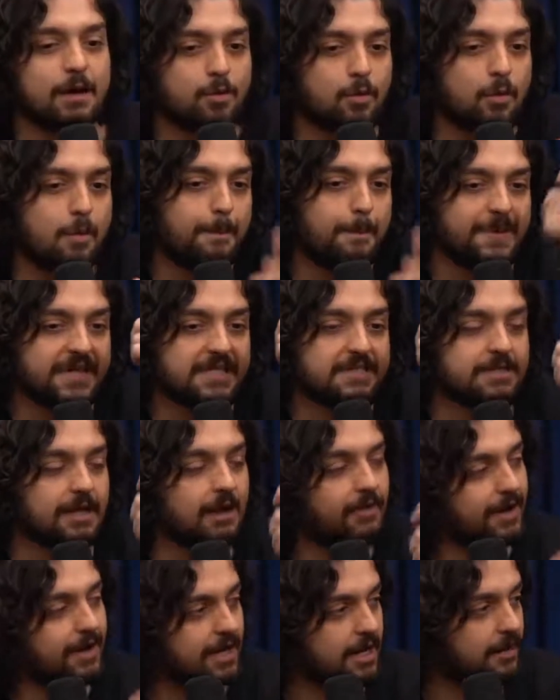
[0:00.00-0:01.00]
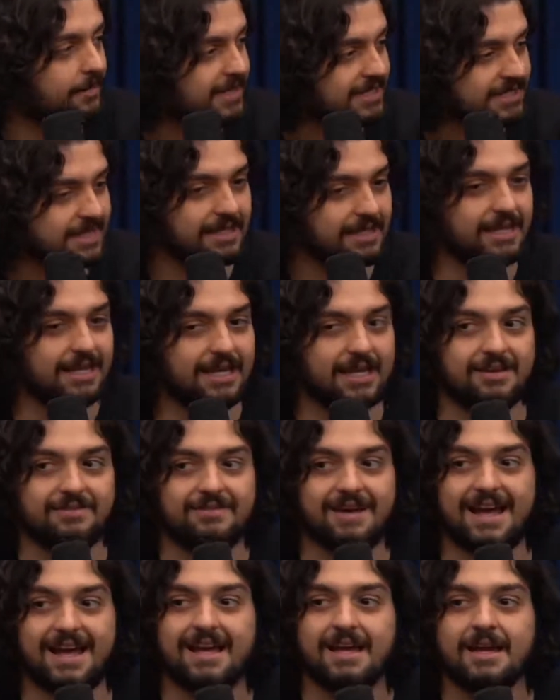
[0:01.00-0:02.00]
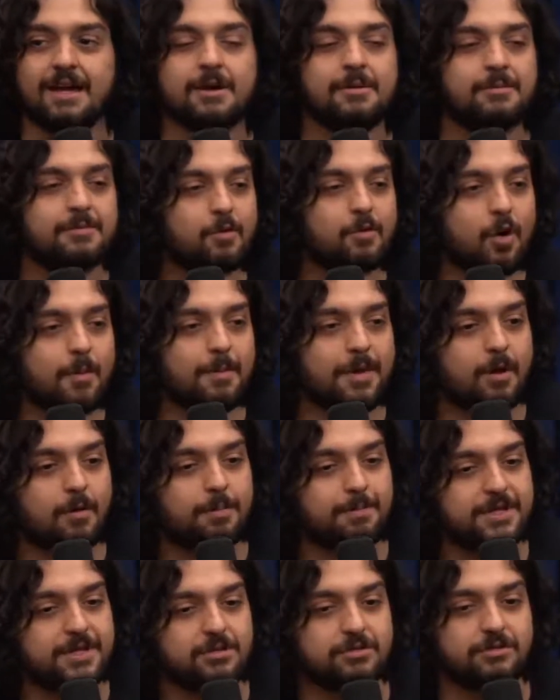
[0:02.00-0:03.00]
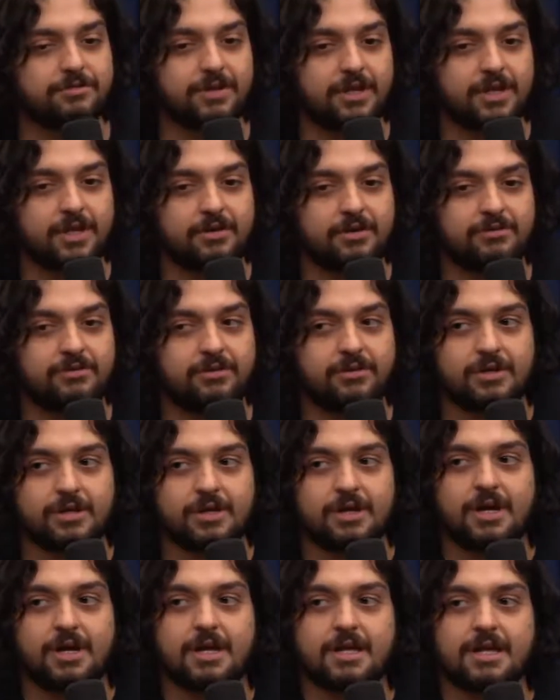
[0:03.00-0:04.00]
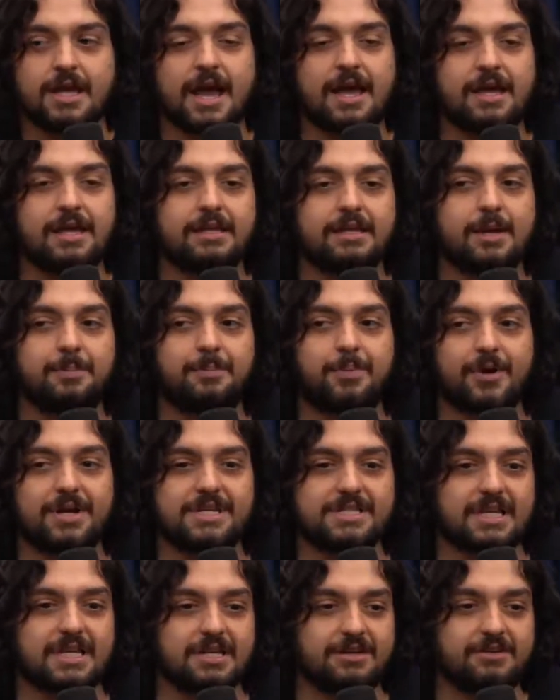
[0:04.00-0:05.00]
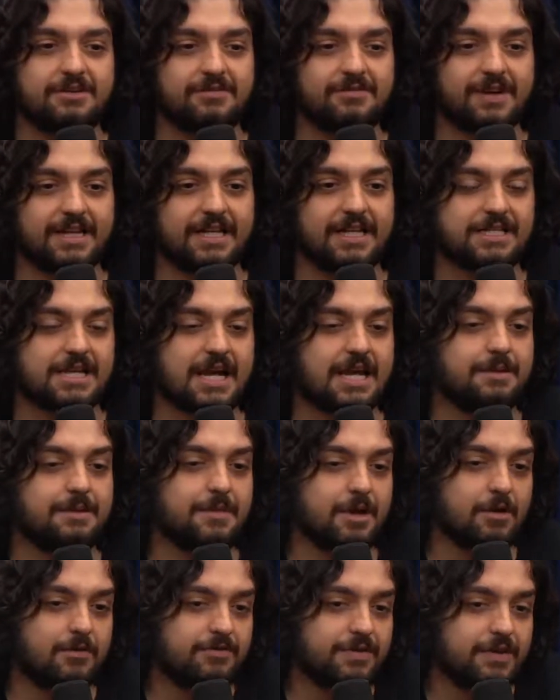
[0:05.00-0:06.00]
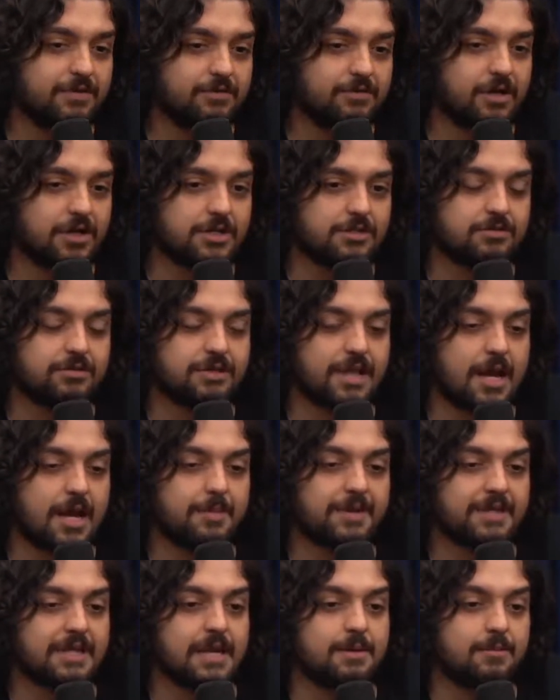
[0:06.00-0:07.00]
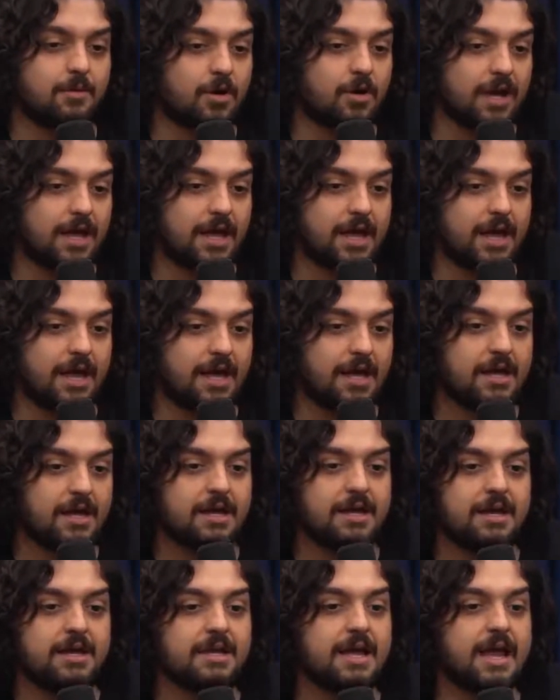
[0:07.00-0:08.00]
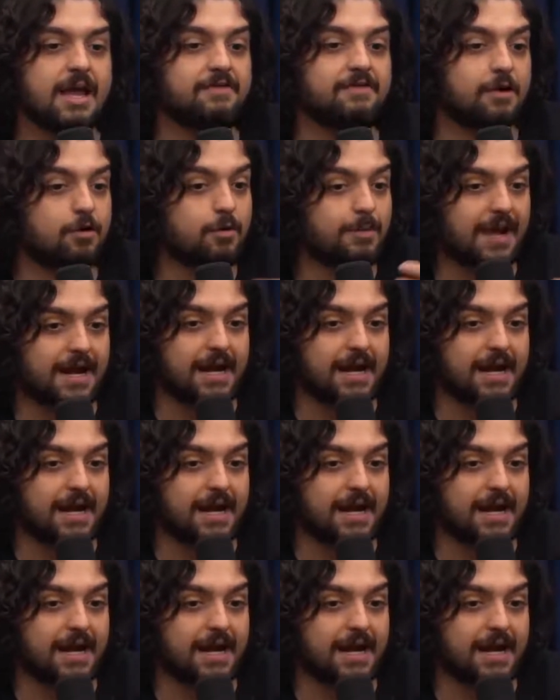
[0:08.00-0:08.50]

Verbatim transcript: com um pistão na cabeça dele. Ele vai comer o bicho vivo. E aí depois ele vai deixar ele meio vivo durante um tempo até ele morrer. E aí vai comer a